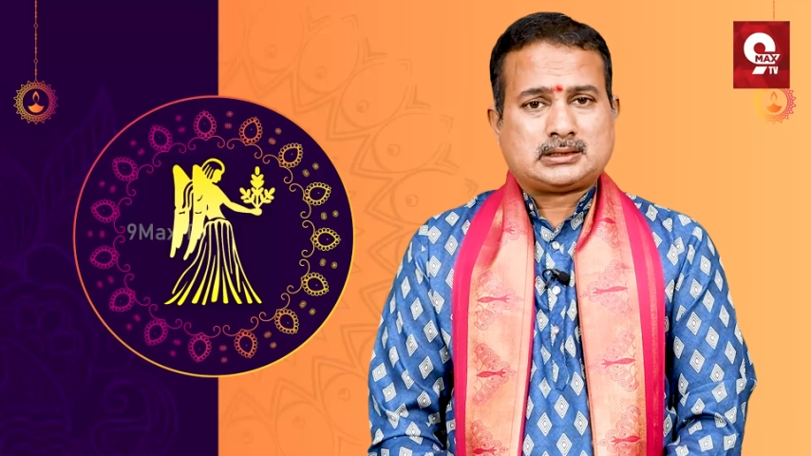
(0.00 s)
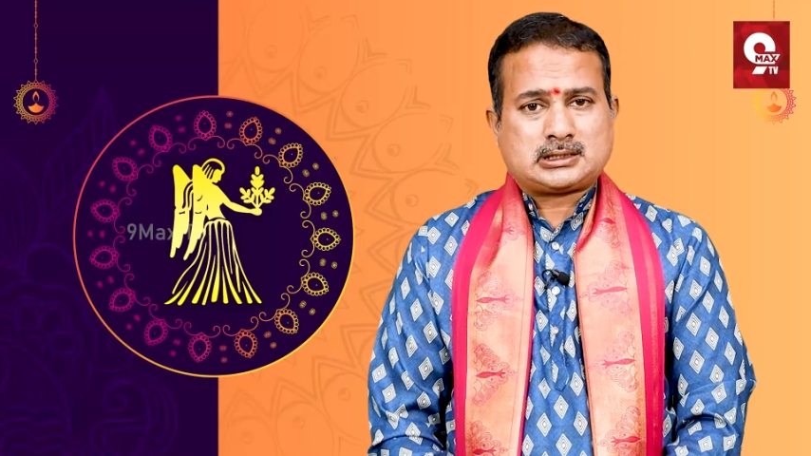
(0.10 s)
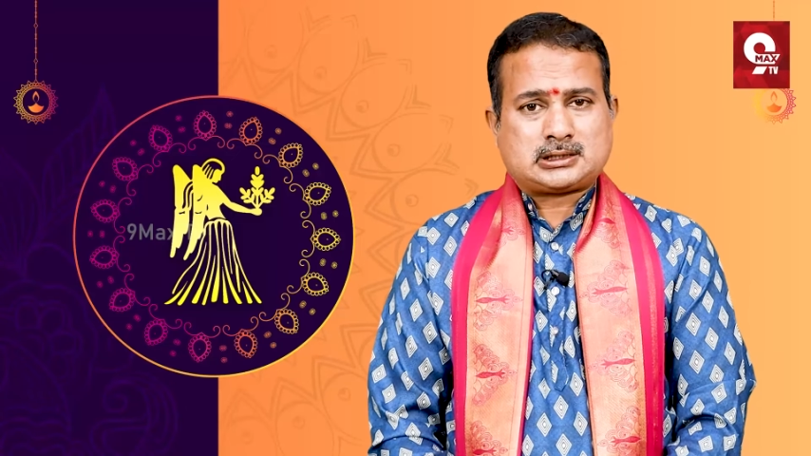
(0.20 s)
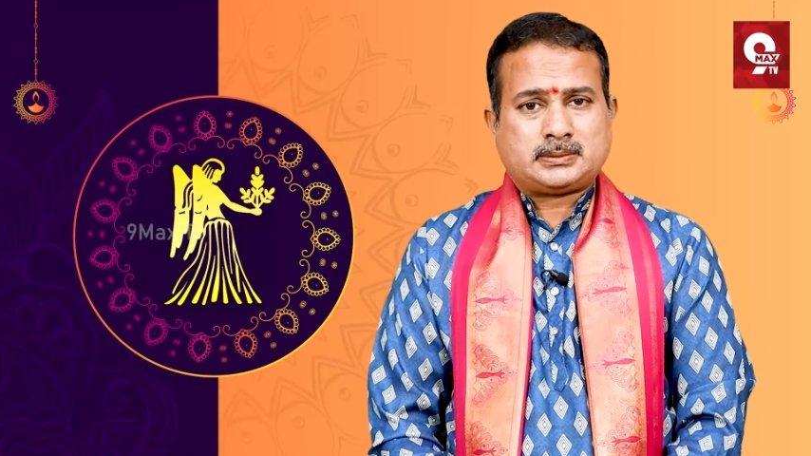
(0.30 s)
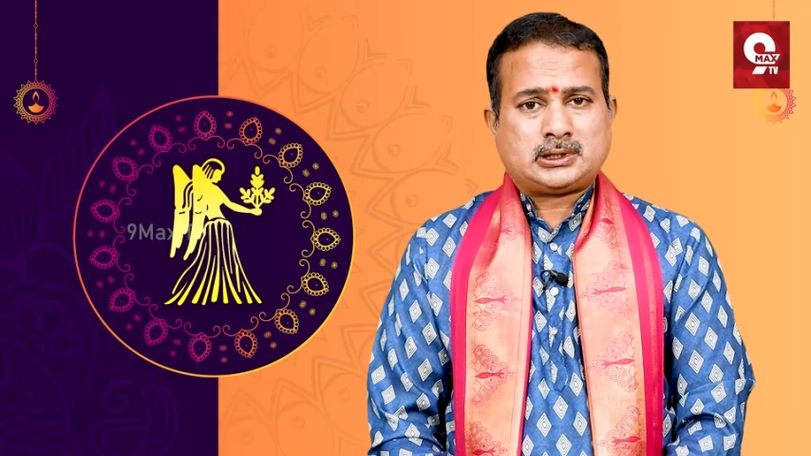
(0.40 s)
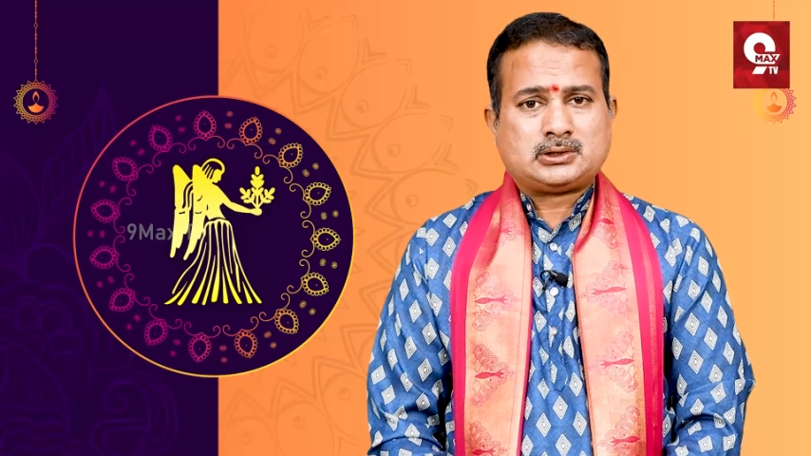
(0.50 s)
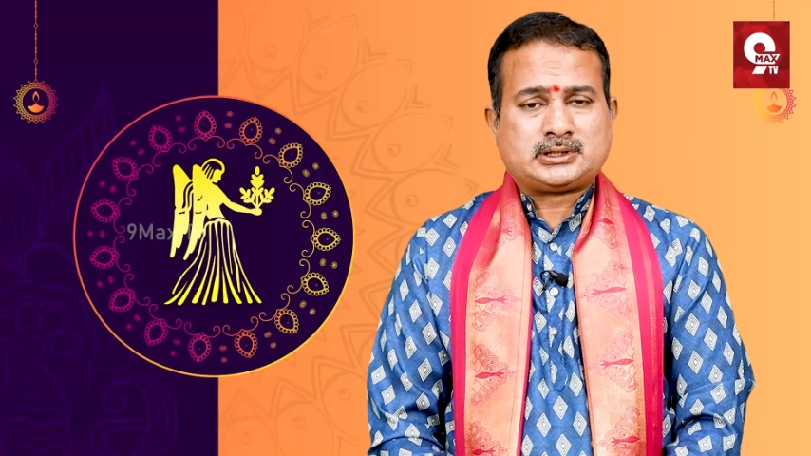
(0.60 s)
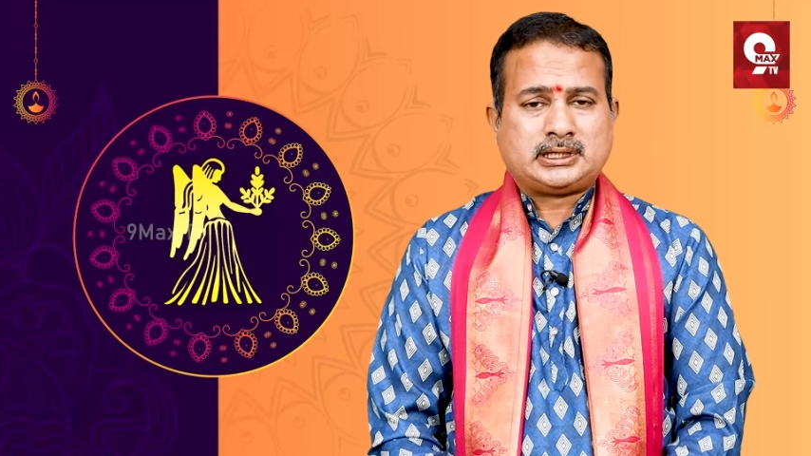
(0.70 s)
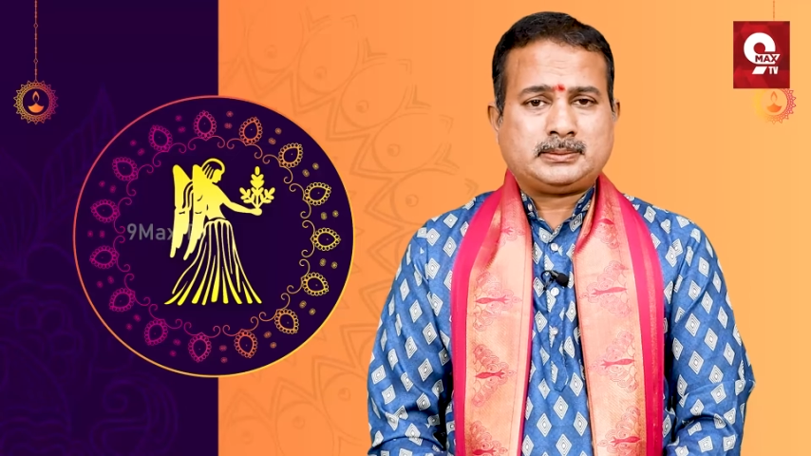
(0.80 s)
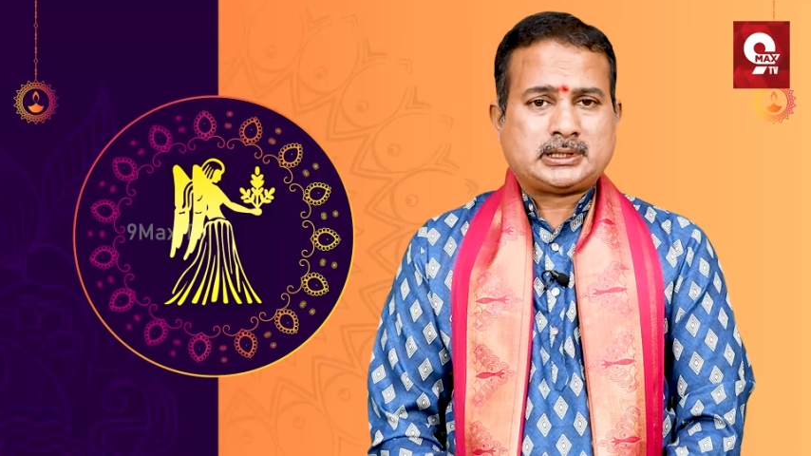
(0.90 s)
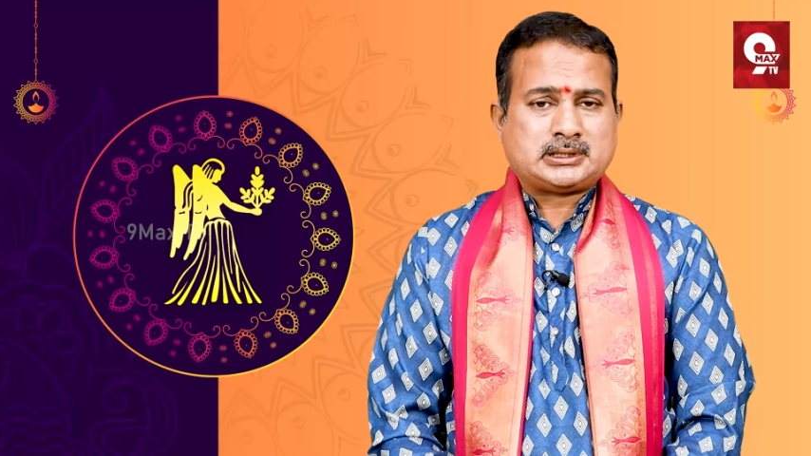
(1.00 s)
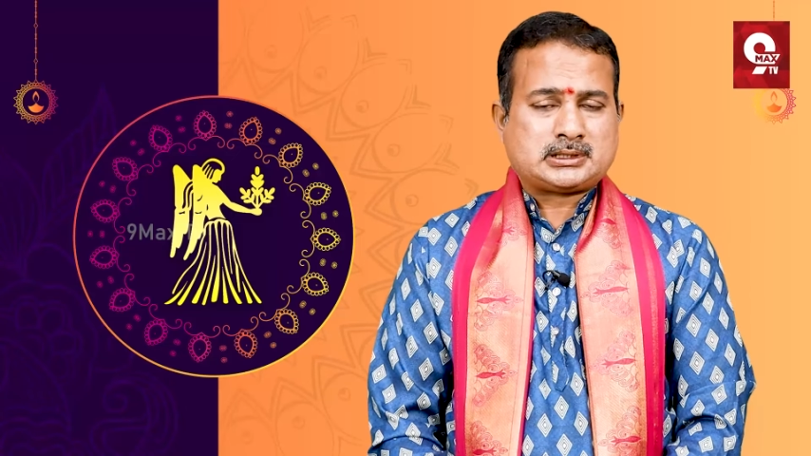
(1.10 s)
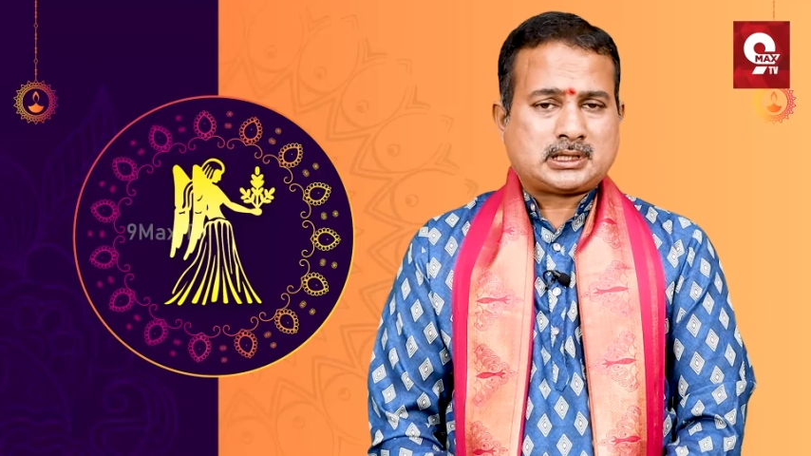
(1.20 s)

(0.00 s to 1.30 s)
సష్టమంలో శని మంచి